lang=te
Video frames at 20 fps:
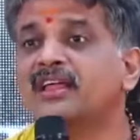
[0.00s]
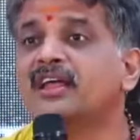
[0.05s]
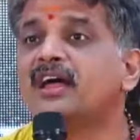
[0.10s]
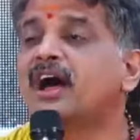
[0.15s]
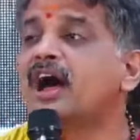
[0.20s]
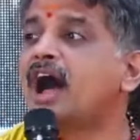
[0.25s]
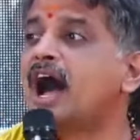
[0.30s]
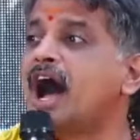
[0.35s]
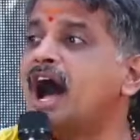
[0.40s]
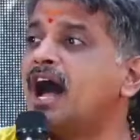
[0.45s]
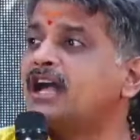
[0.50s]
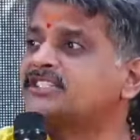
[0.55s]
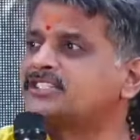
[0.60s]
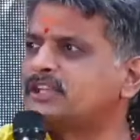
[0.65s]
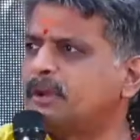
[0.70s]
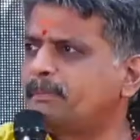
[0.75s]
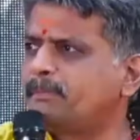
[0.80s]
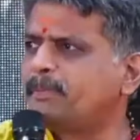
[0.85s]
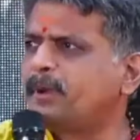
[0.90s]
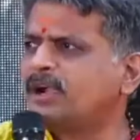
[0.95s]
ఆ
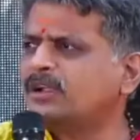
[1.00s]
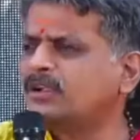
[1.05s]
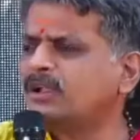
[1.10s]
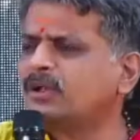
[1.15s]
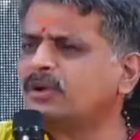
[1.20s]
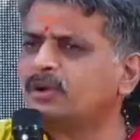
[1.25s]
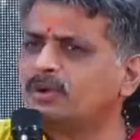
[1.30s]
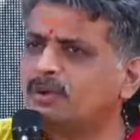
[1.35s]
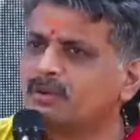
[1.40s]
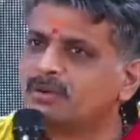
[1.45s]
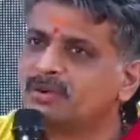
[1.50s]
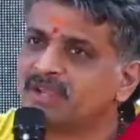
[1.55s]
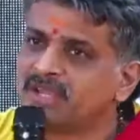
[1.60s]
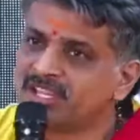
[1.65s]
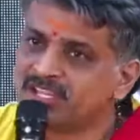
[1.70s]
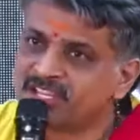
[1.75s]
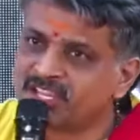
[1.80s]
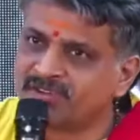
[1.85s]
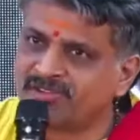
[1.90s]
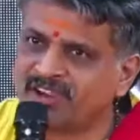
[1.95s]
చప్పట్లు
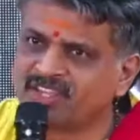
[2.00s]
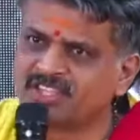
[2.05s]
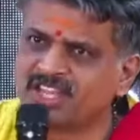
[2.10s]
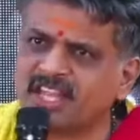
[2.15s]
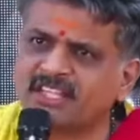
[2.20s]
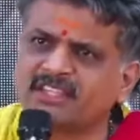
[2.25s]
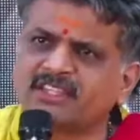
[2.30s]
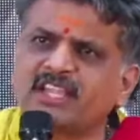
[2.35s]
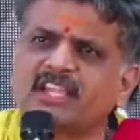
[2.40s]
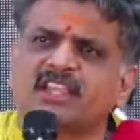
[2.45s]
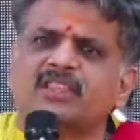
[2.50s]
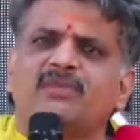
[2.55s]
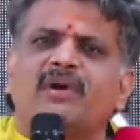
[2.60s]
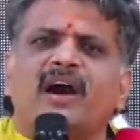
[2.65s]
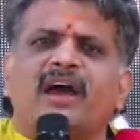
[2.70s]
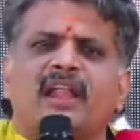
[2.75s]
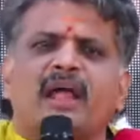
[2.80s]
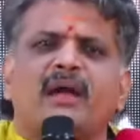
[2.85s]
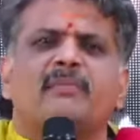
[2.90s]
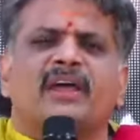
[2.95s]
శివశక్తి
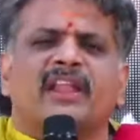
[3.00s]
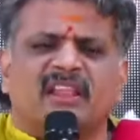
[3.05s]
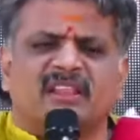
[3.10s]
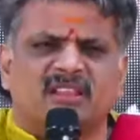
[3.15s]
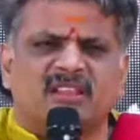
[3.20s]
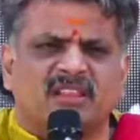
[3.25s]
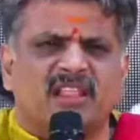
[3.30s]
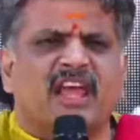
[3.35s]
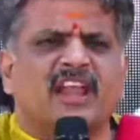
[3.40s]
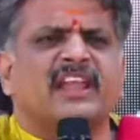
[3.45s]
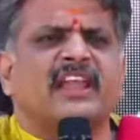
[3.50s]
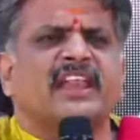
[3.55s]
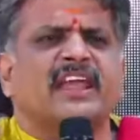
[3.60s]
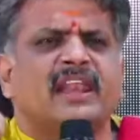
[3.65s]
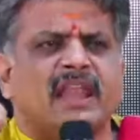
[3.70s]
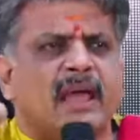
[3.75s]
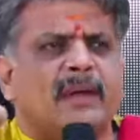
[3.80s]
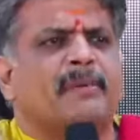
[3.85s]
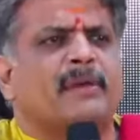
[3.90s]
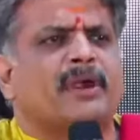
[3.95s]
ద్వారా మనందరినీ
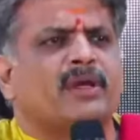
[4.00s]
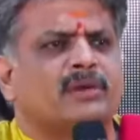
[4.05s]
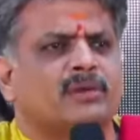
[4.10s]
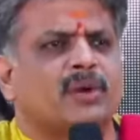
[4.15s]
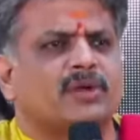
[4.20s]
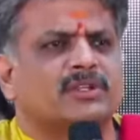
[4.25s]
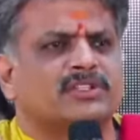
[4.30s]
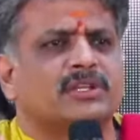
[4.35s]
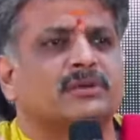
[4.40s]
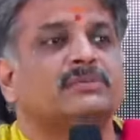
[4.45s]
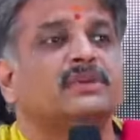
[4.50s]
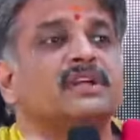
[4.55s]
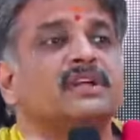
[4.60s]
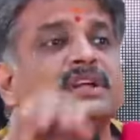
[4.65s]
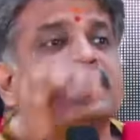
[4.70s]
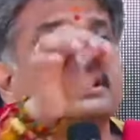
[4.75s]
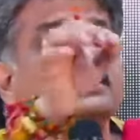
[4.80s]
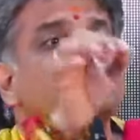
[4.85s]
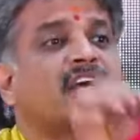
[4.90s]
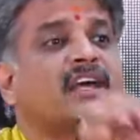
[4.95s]
లేపడం కోసం
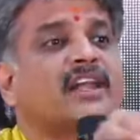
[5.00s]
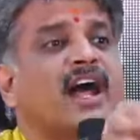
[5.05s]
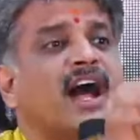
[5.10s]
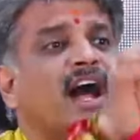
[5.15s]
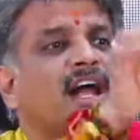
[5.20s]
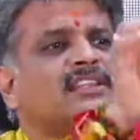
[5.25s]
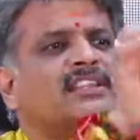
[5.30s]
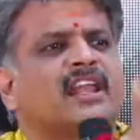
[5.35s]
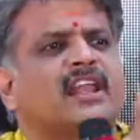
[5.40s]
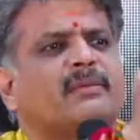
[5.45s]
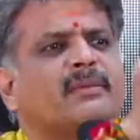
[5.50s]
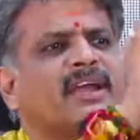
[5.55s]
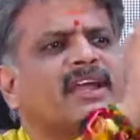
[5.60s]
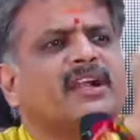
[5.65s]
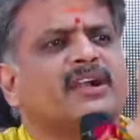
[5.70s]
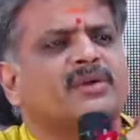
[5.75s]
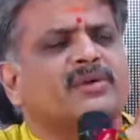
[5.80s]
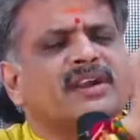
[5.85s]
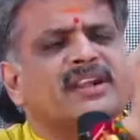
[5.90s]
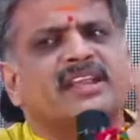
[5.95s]

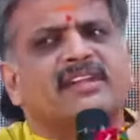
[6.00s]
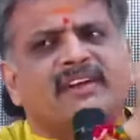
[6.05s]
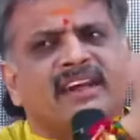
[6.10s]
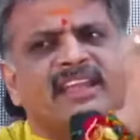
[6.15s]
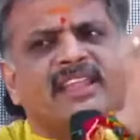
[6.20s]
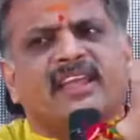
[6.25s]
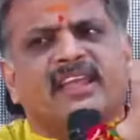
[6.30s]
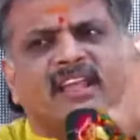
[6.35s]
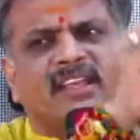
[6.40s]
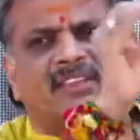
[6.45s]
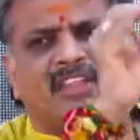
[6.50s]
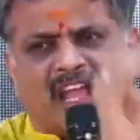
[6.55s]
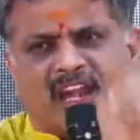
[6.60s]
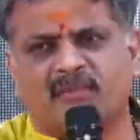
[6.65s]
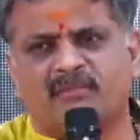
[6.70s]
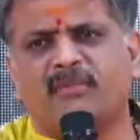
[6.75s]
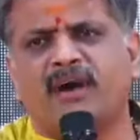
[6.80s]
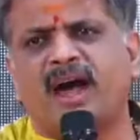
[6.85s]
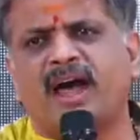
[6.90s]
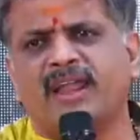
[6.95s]
సనాతనమైనటువంటి వైదిక
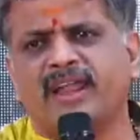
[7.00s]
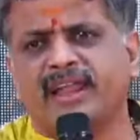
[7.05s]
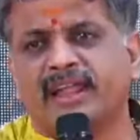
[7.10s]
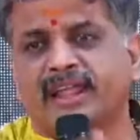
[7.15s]
ధర్మాన్ని